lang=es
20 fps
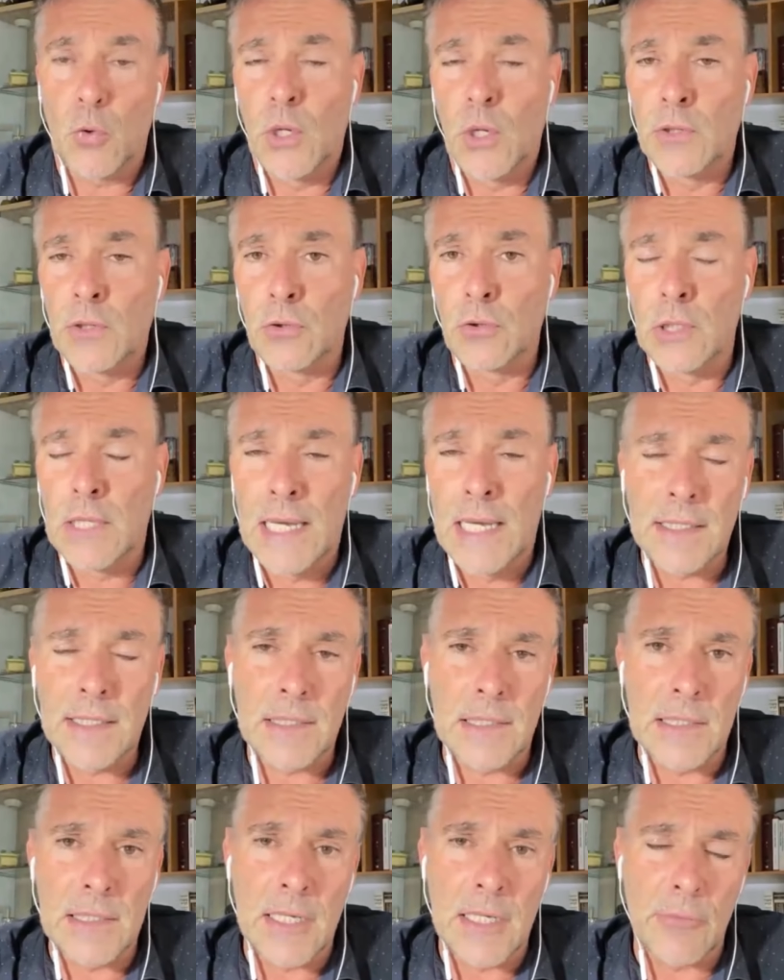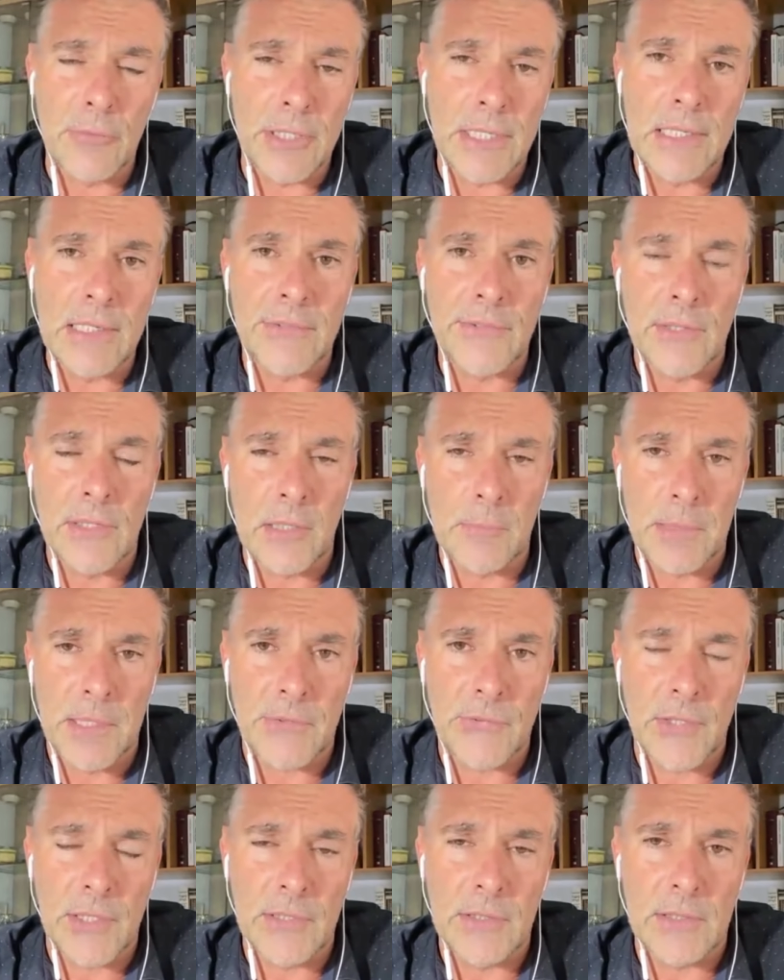y cuando el ángel Gabriel
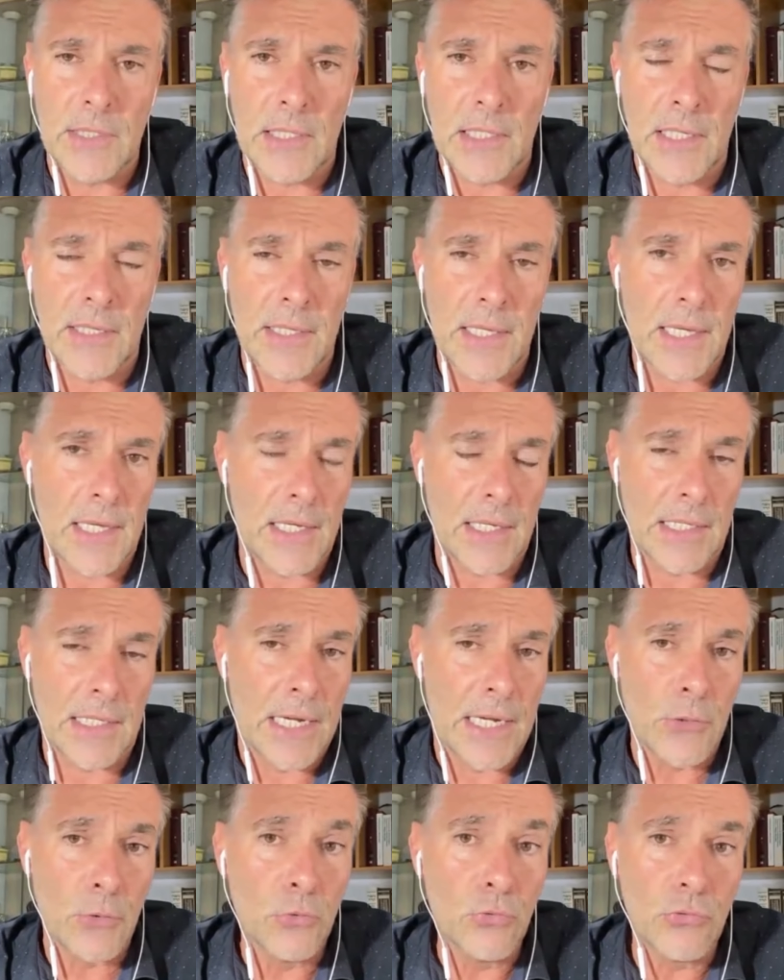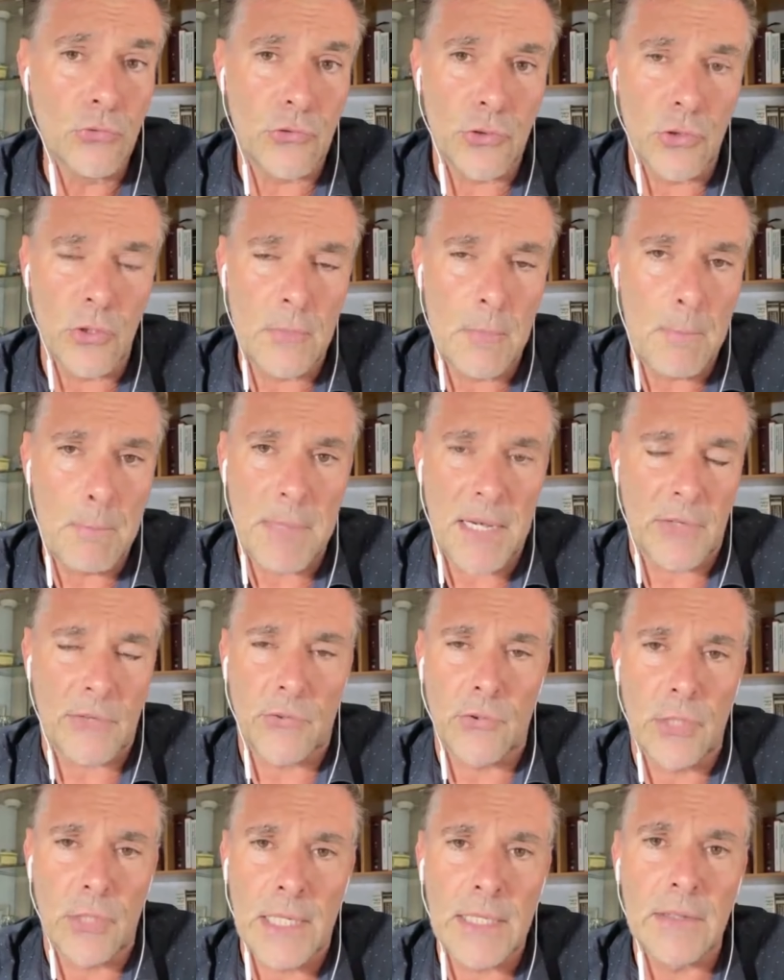se le presenta y le da el anuncio
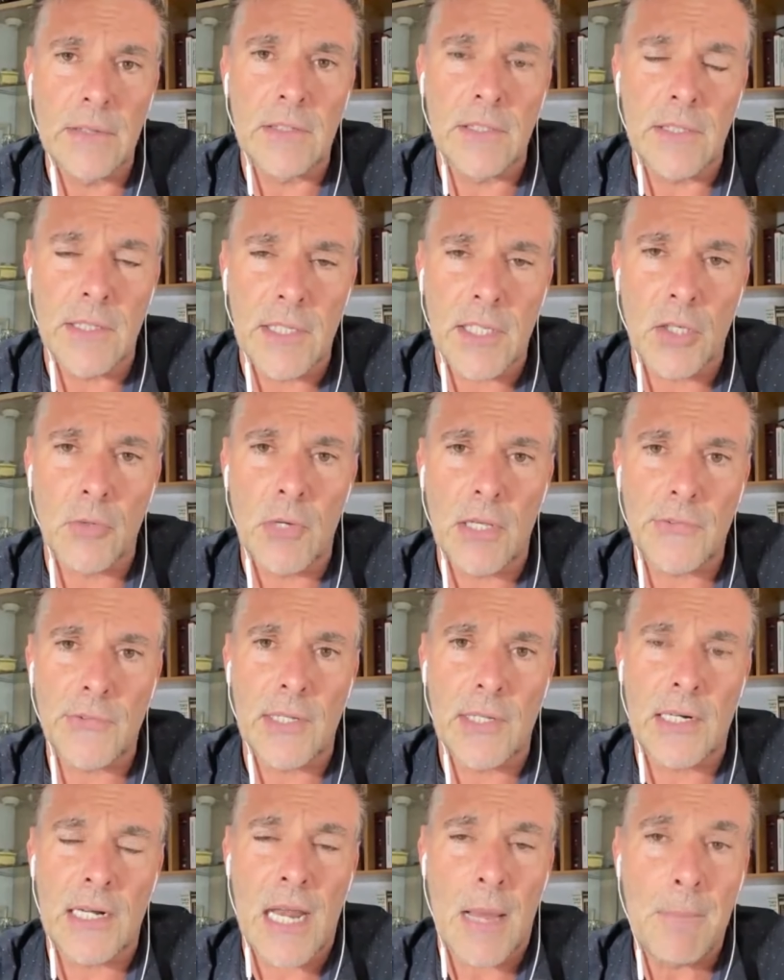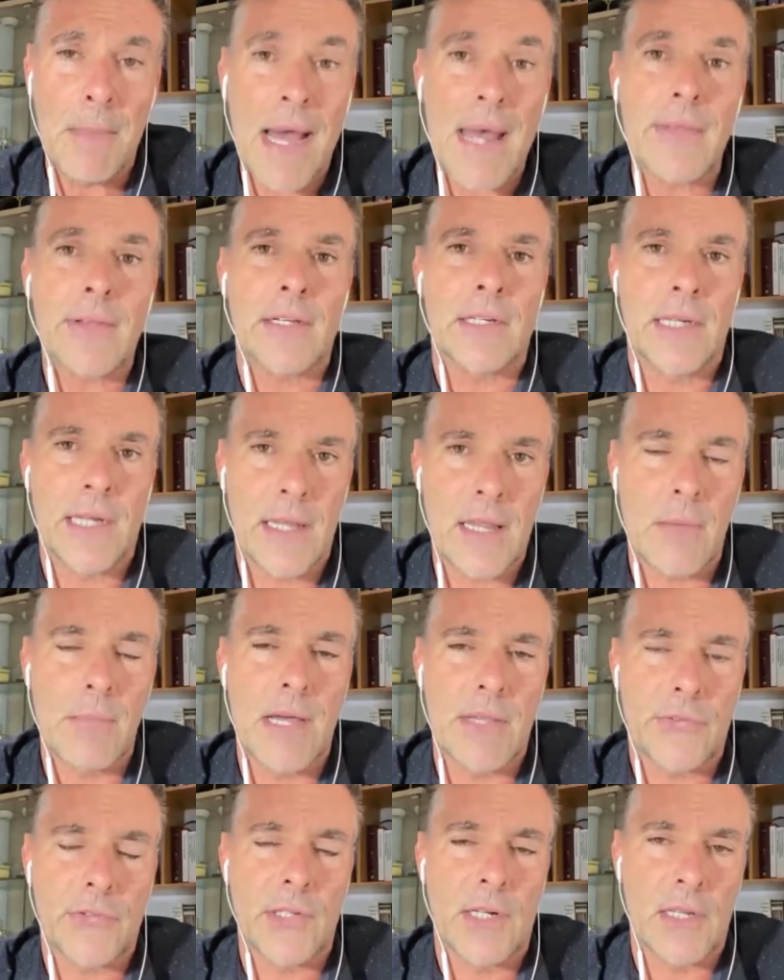impresionante de que va a ser la madre
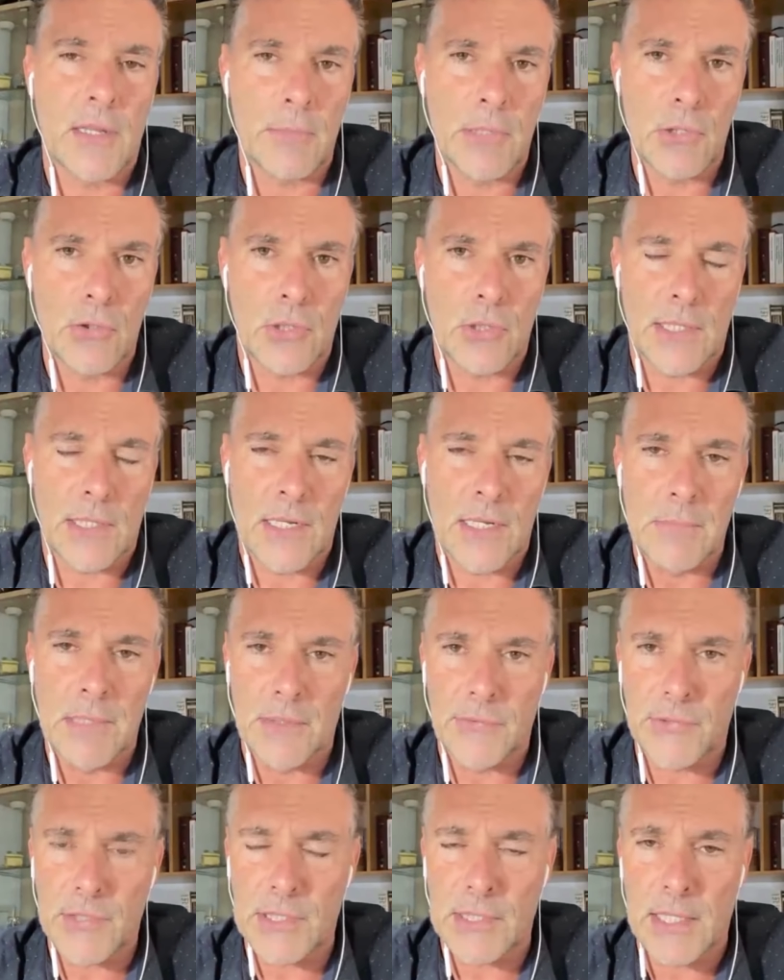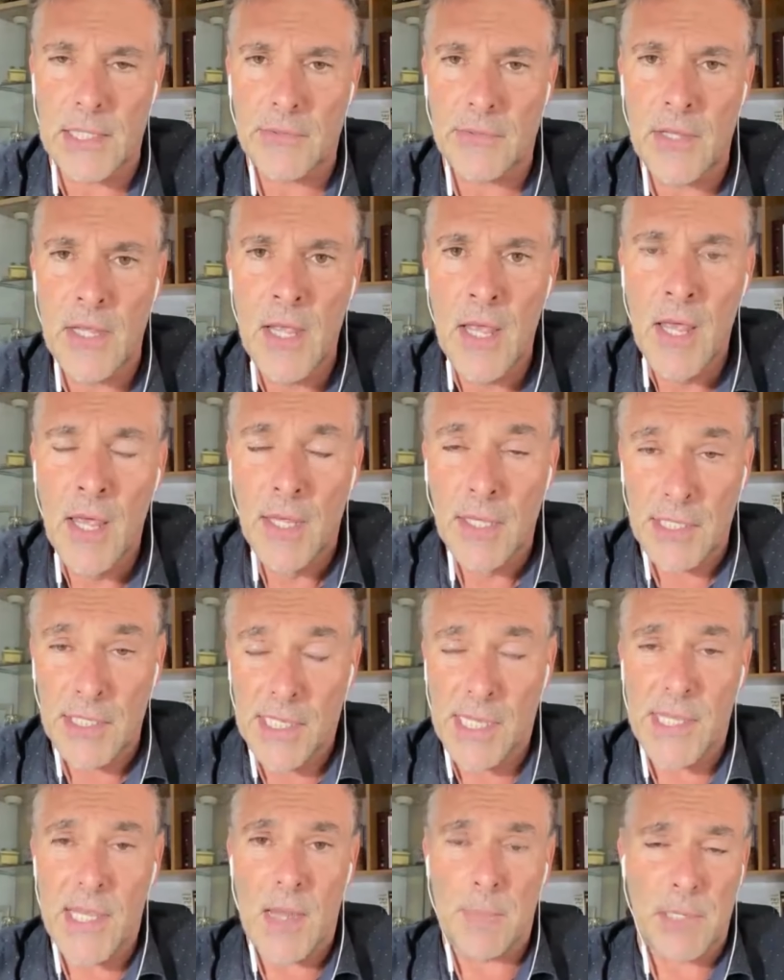nada más y nada menos que del Mesías,
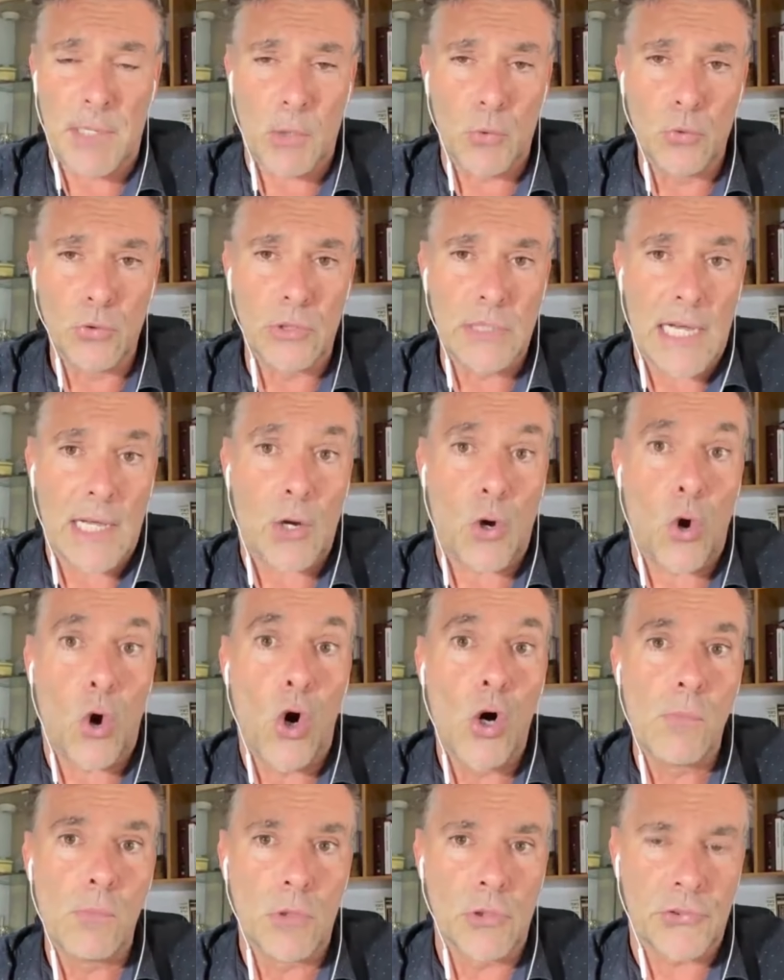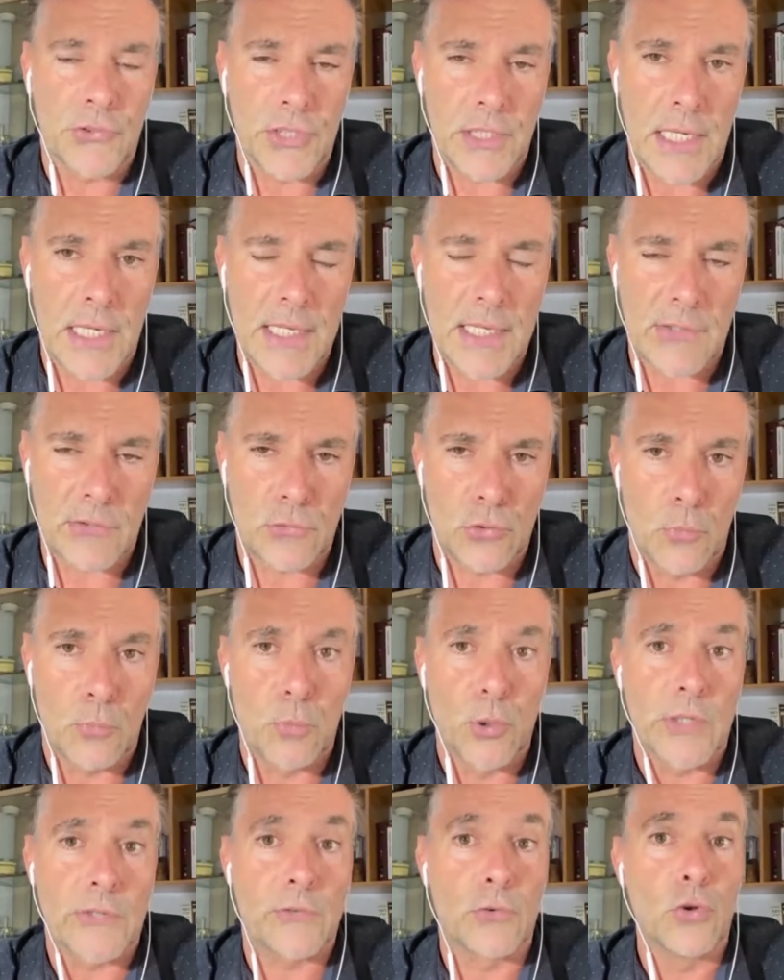y ella pregunta, ¿cómo será
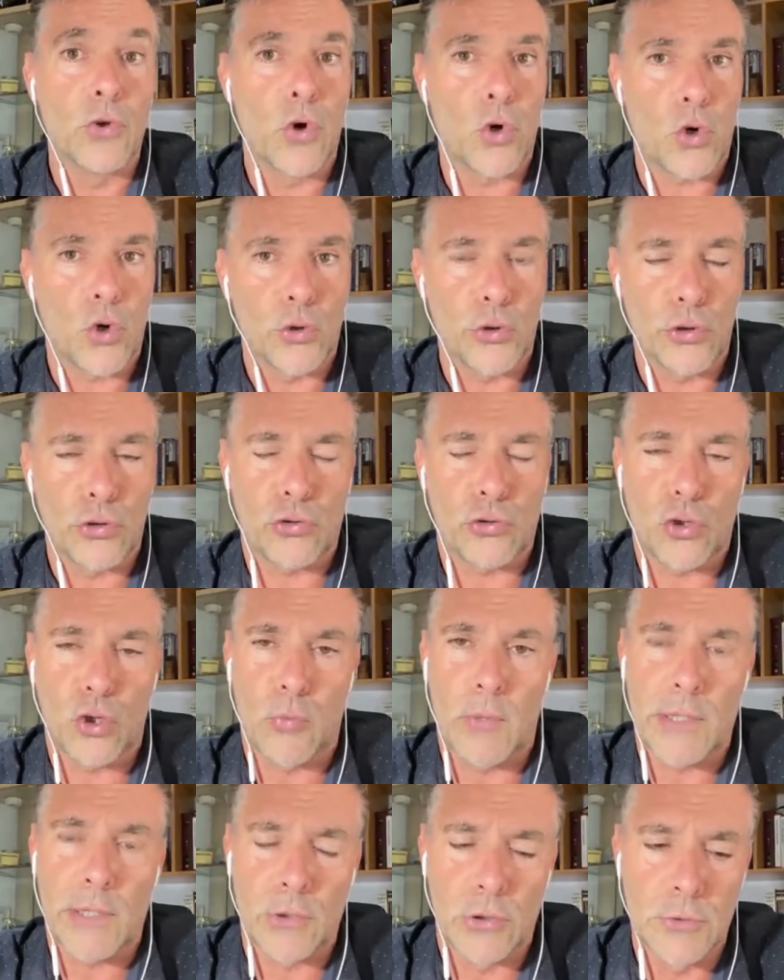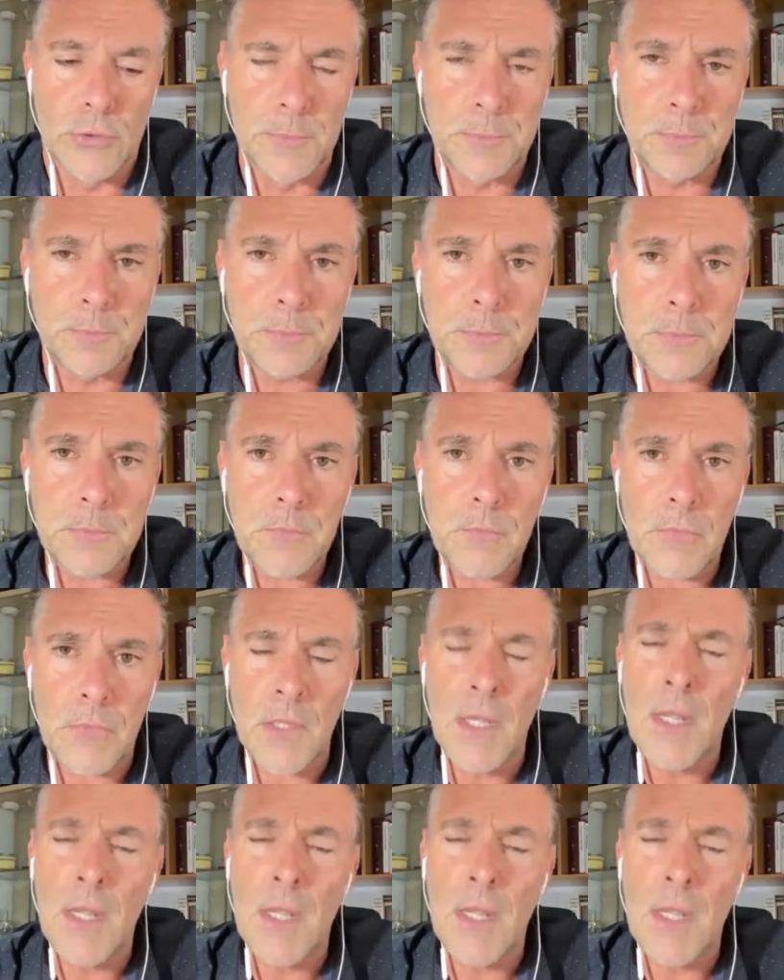esto? Pues no conozco varón,